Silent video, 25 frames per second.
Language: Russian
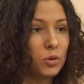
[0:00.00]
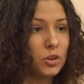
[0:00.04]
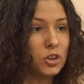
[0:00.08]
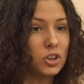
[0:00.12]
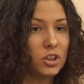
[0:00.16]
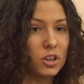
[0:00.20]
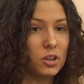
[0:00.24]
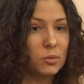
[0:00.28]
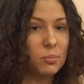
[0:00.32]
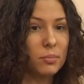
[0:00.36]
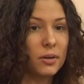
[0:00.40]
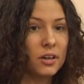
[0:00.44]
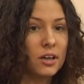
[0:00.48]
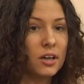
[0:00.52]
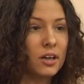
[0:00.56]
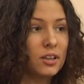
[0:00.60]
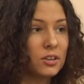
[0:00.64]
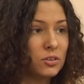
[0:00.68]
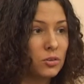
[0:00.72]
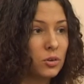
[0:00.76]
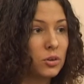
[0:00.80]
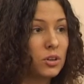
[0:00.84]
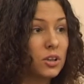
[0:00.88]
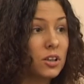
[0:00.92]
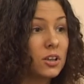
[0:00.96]
очередь
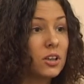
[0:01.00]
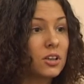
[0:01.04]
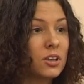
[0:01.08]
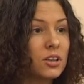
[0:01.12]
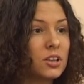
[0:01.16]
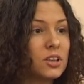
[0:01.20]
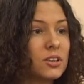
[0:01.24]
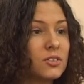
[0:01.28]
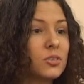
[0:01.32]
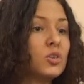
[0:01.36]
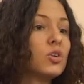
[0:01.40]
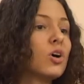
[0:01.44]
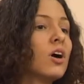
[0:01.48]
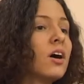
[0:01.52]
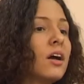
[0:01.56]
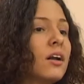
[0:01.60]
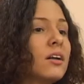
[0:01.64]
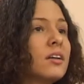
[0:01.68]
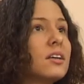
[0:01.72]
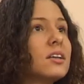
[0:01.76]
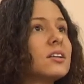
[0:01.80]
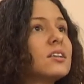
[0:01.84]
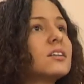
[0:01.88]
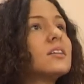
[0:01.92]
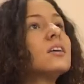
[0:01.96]
показывают их
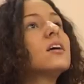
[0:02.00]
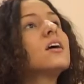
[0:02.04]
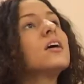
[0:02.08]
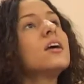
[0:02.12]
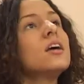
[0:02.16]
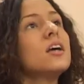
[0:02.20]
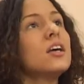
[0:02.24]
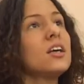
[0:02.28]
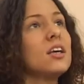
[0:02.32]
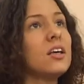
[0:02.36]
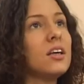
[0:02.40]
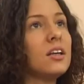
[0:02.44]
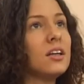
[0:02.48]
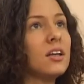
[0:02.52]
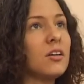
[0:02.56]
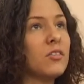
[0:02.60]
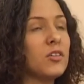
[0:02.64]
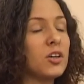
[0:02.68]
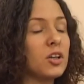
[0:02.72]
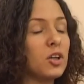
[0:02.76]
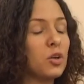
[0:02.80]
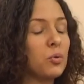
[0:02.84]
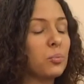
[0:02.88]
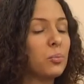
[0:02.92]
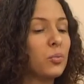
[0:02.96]
индивидуальность и,
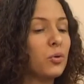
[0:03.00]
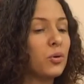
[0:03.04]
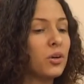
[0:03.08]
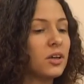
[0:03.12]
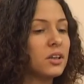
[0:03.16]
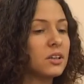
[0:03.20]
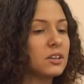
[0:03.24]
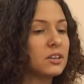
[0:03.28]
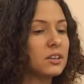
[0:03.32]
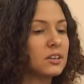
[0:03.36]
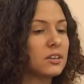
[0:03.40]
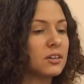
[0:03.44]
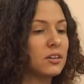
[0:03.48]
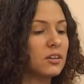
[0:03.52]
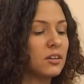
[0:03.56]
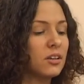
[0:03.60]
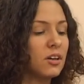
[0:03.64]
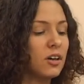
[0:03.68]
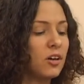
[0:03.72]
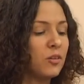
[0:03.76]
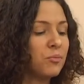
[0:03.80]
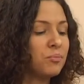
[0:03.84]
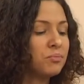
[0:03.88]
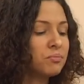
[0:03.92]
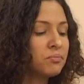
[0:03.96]
наверное, поиск
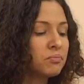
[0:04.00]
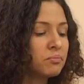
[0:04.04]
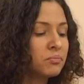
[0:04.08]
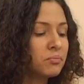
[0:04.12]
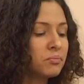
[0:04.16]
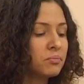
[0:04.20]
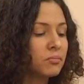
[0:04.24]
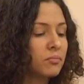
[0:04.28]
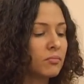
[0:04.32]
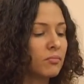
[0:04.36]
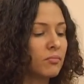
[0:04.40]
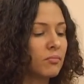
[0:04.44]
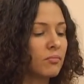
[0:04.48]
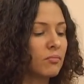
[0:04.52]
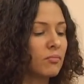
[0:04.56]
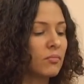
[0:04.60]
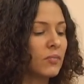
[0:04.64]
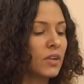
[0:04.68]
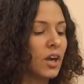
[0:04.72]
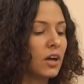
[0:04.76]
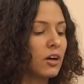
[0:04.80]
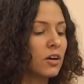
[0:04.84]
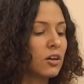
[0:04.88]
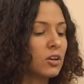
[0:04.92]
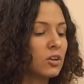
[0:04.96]
а,
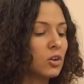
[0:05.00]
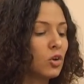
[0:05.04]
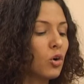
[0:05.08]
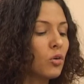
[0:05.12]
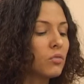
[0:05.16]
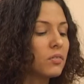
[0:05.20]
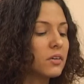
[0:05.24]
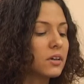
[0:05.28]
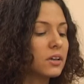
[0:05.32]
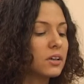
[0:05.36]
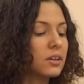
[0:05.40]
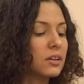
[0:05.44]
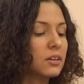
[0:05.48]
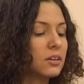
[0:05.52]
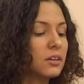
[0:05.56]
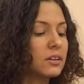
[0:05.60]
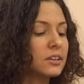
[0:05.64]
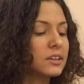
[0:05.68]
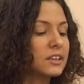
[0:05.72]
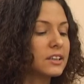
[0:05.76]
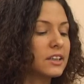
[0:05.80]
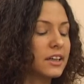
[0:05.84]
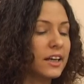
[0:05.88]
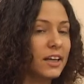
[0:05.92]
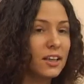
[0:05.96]
новых
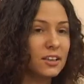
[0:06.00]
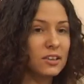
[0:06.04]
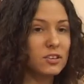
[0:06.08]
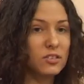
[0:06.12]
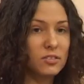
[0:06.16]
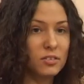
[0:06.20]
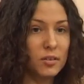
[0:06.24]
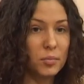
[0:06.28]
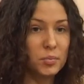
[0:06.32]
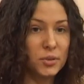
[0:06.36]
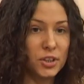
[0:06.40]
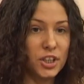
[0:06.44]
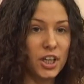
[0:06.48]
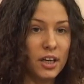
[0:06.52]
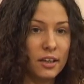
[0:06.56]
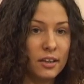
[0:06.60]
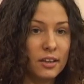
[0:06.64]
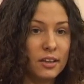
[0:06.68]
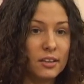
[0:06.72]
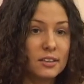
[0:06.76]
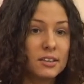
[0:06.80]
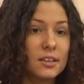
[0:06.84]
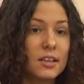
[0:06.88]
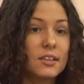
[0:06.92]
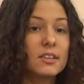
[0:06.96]
э, средств
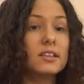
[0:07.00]
общения со